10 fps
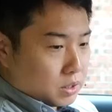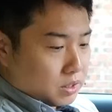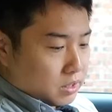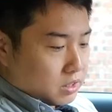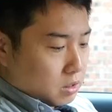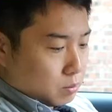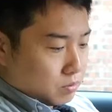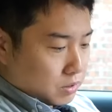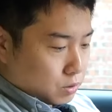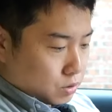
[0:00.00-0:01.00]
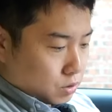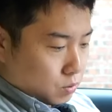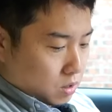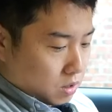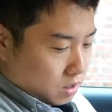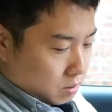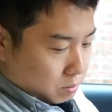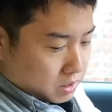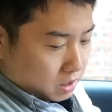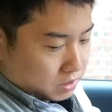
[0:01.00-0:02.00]
贴心的部分就是我个人
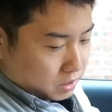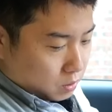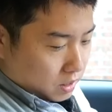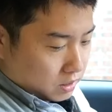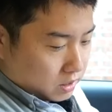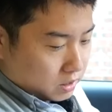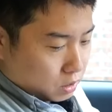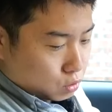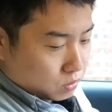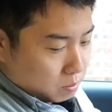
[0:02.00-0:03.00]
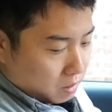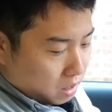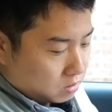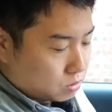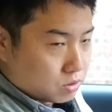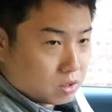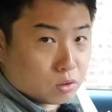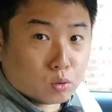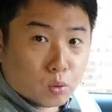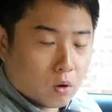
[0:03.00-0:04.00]
比较喜欢的这个充电板，就是
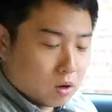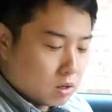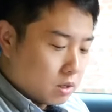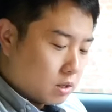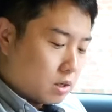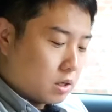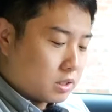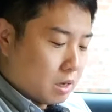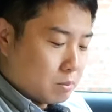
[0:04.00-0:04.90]
很多。呃，前